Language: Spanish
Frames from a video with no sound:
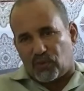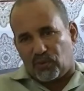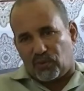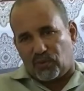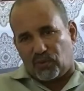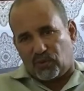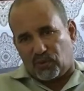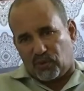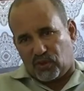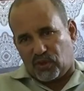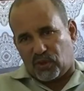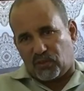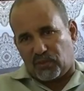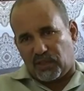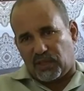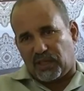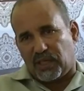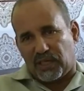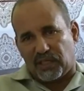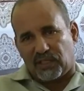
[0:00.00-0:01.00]

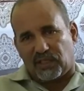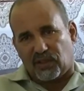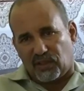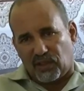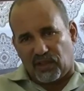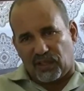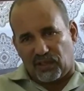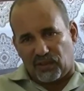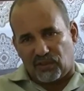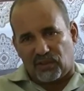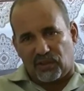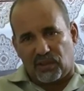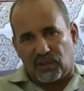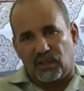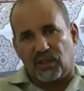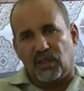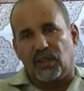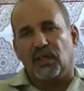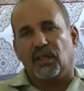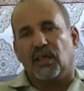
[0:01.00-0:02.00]
posible garantizar este
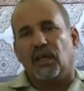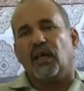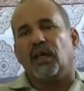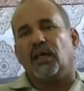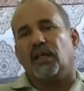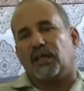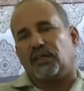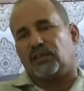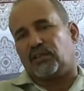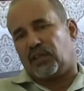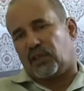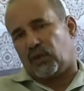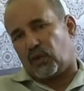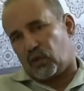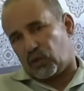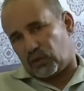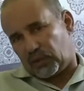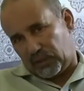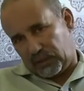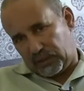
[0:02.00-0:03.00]
este,
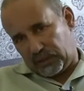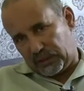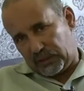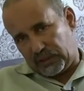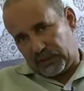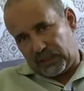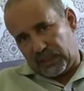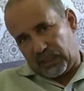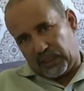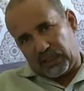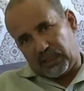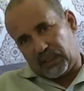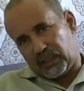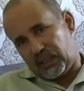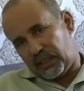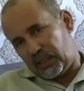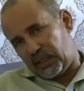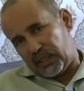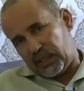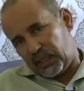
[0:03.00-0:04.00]
cota
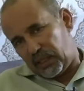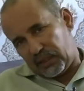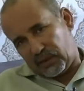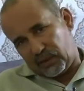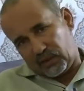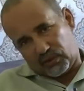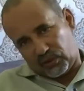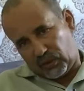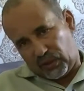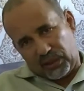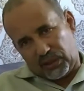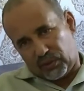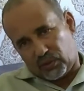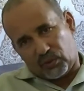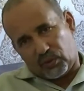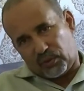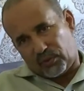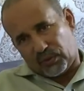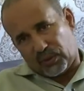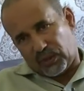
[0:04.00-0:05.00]
a,
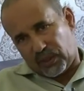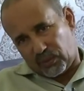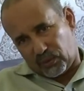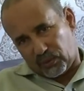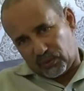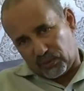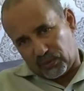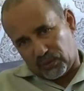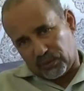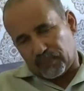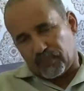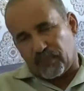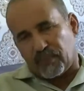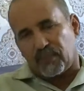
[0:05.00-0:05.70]
los, refugiados.